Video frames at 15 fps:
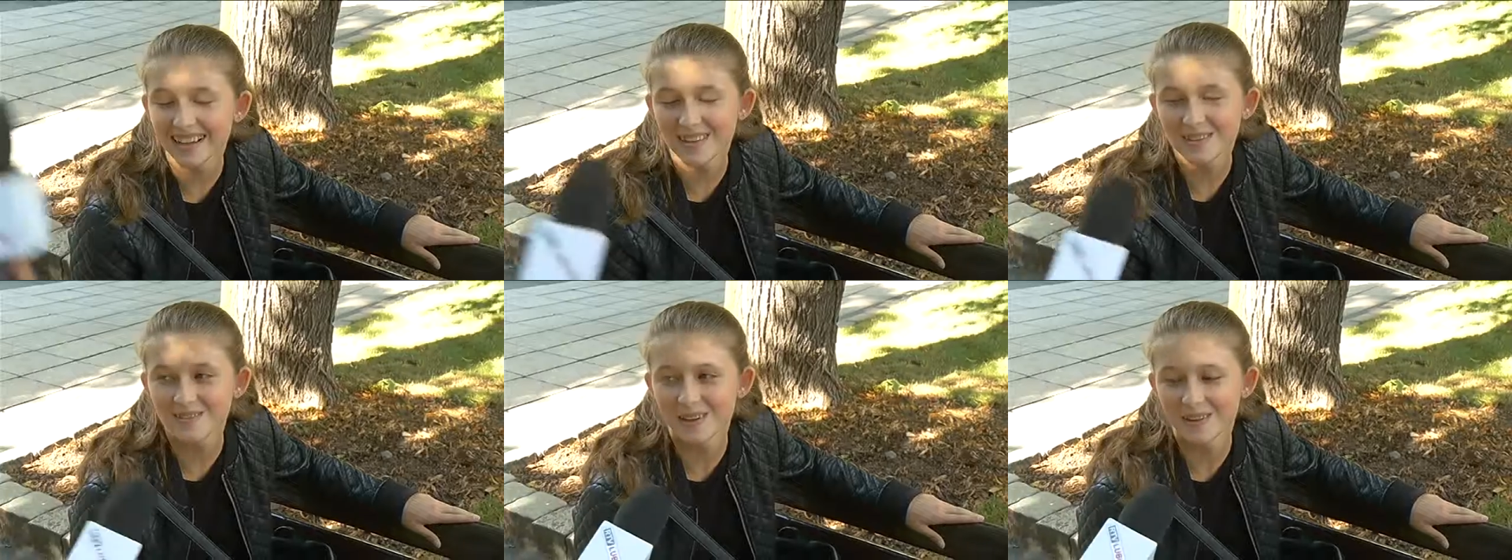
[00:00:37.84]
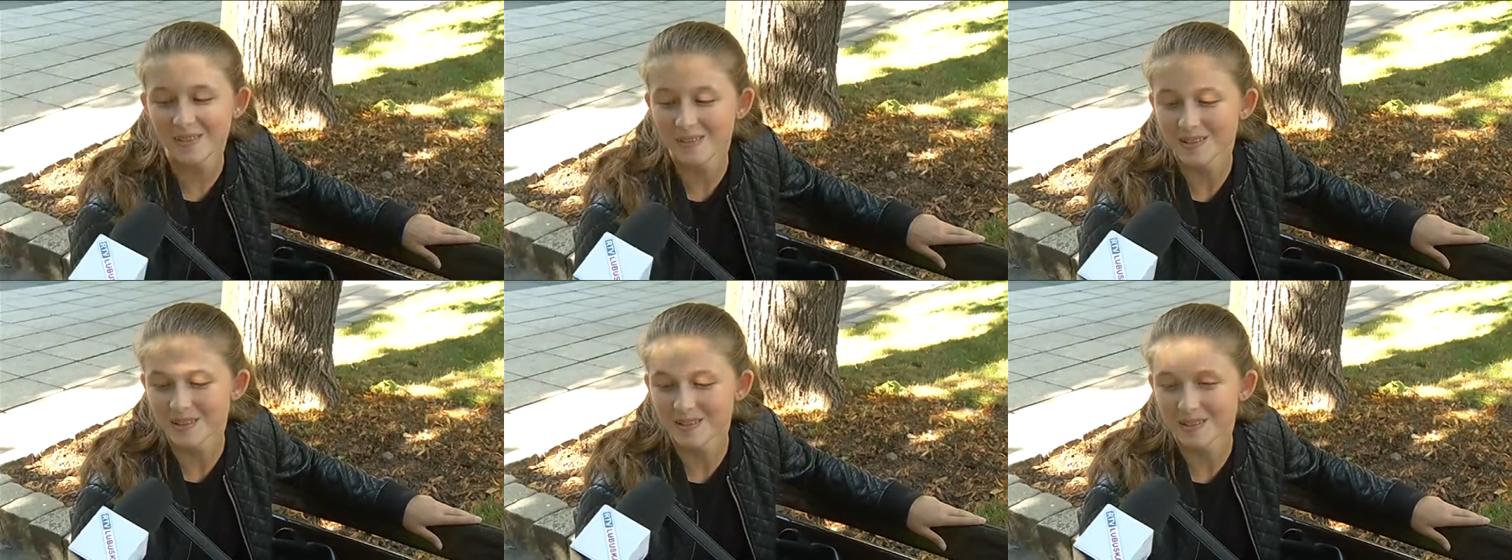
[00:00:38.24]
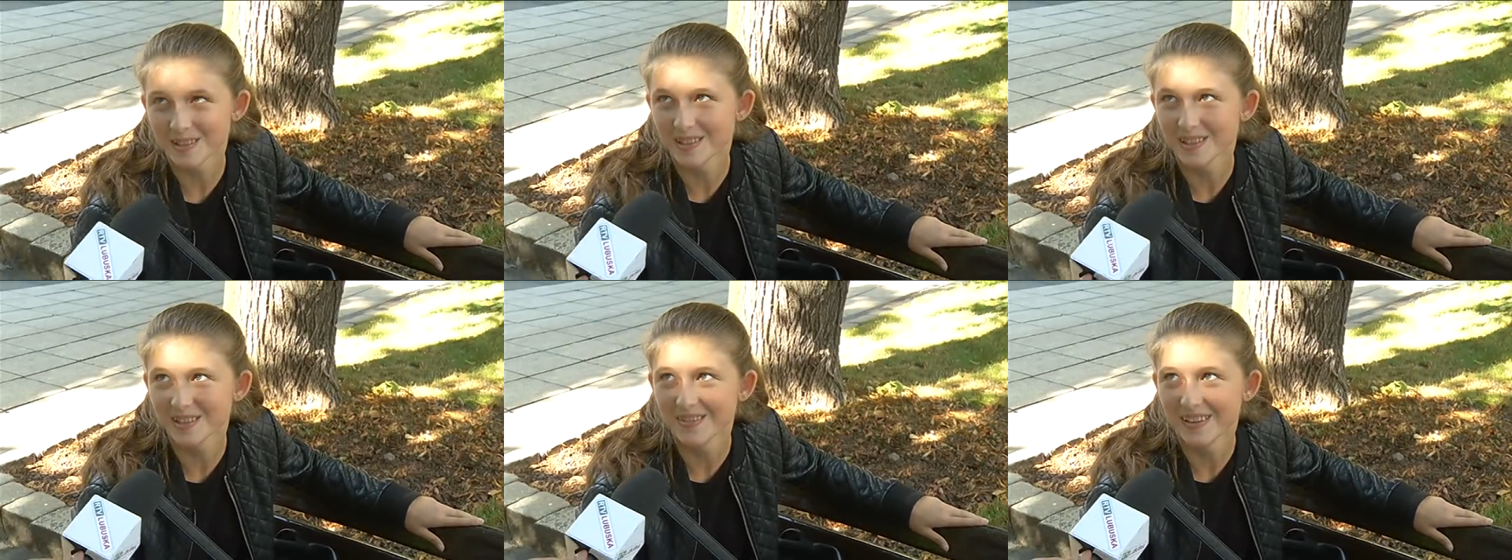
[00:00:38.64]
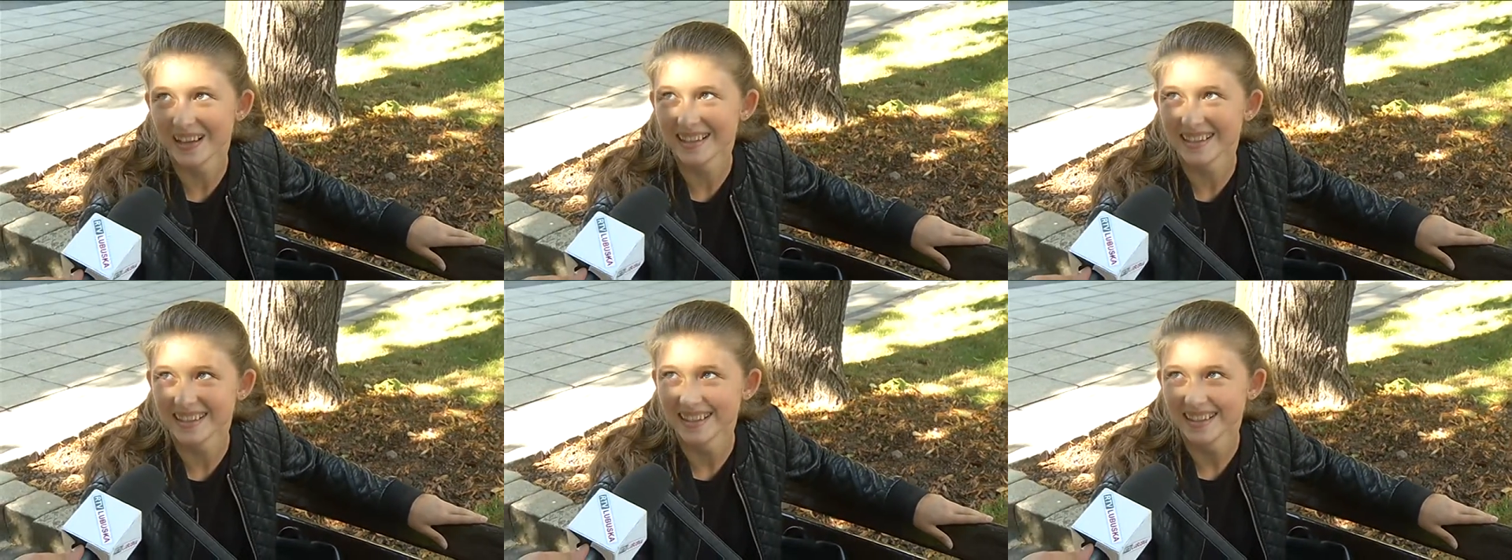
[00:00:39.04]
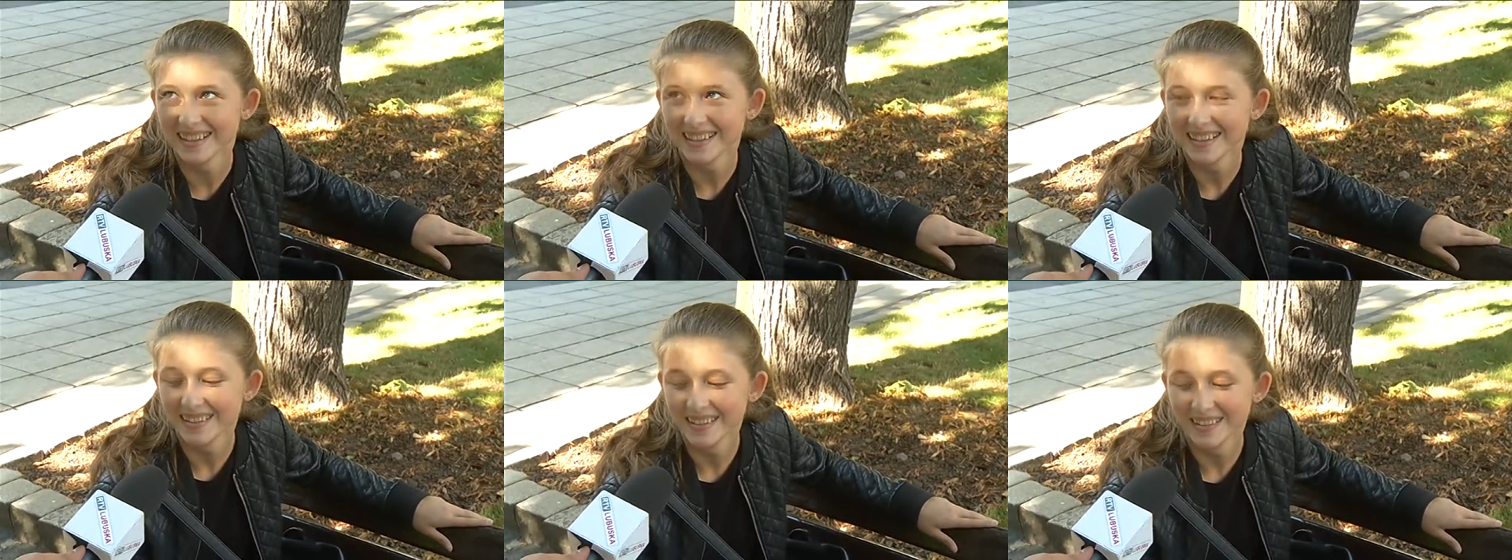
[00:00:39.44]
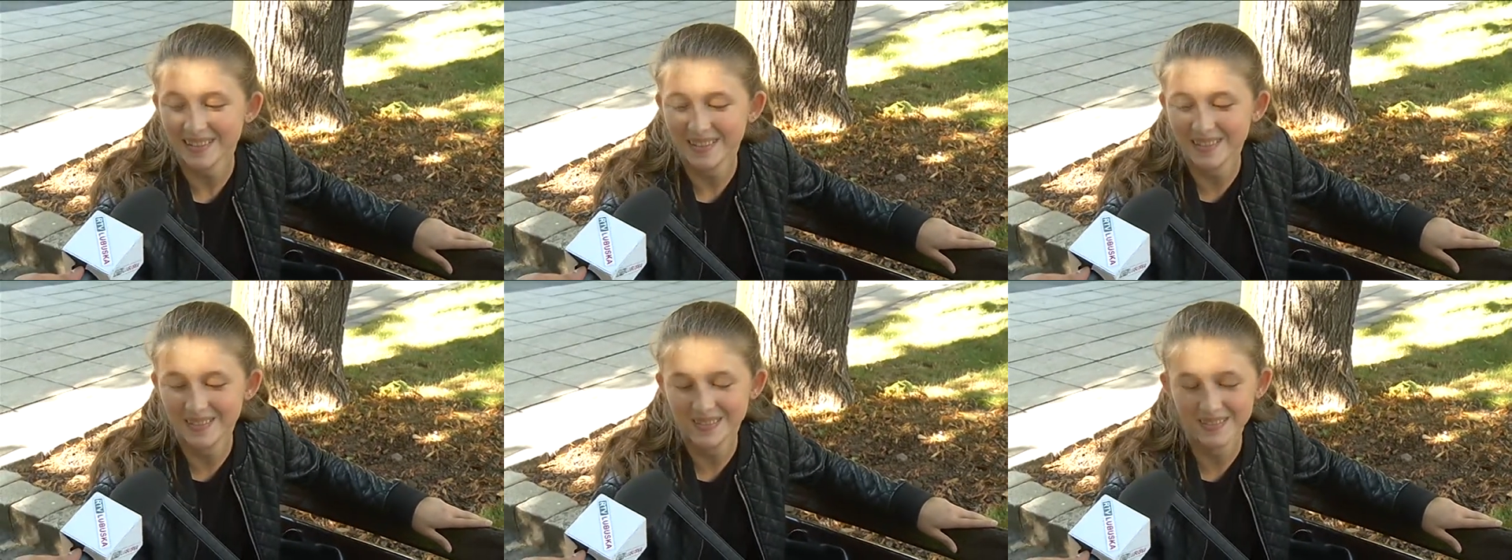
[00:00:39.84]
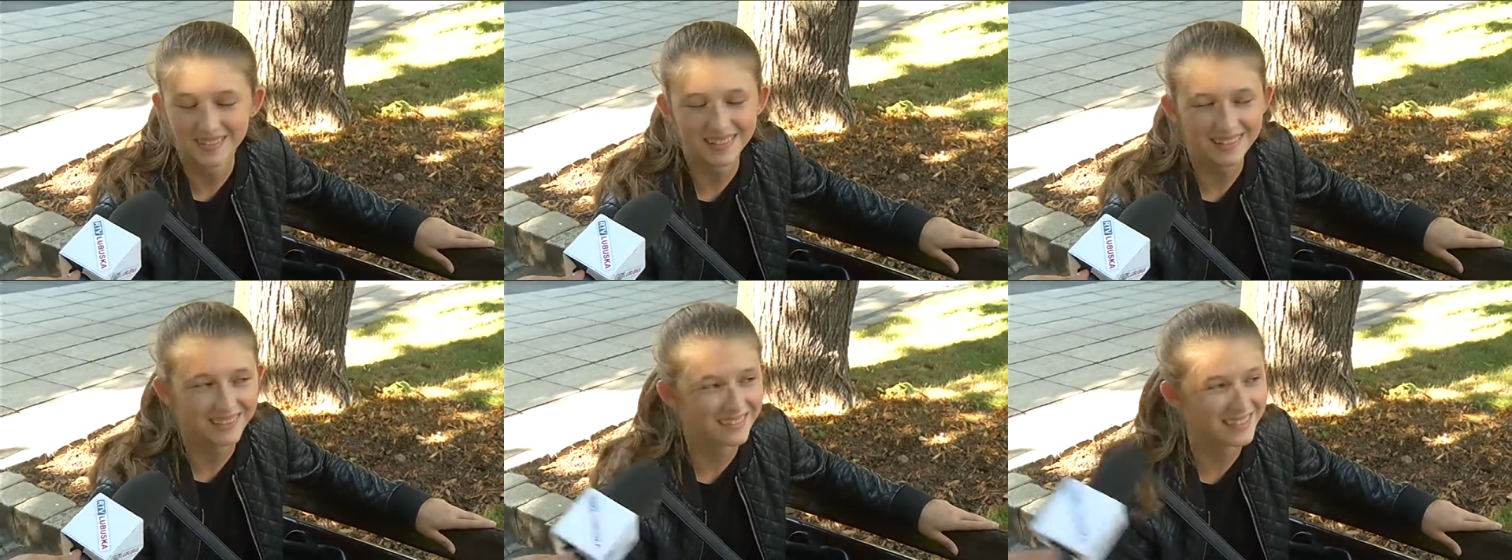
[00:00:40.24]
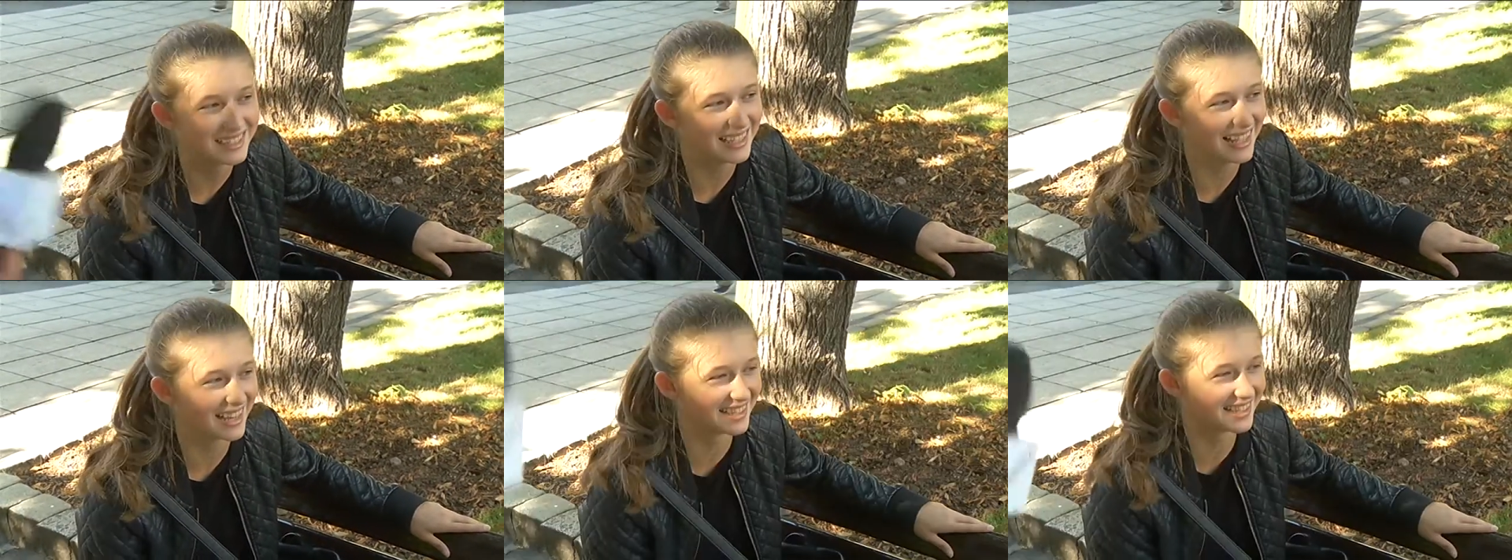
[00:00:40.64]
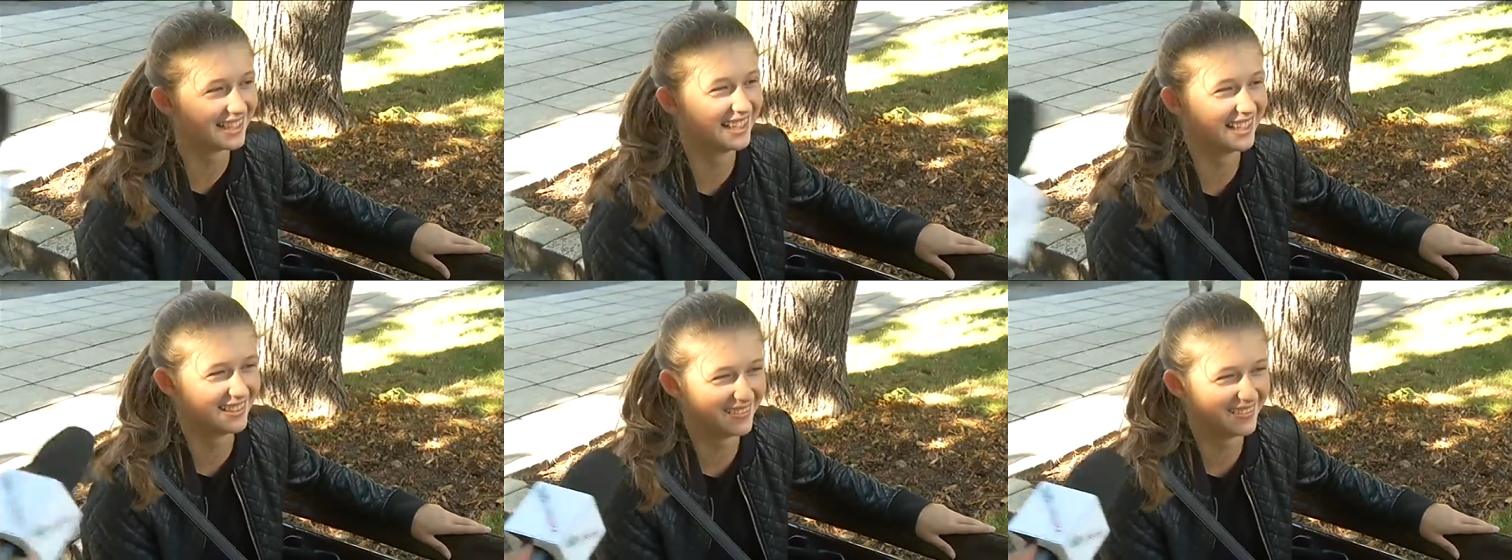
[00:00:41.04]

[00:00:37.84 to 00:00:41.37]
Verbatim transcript: Ja uwielbiam się głośno śmiać. Wystarczy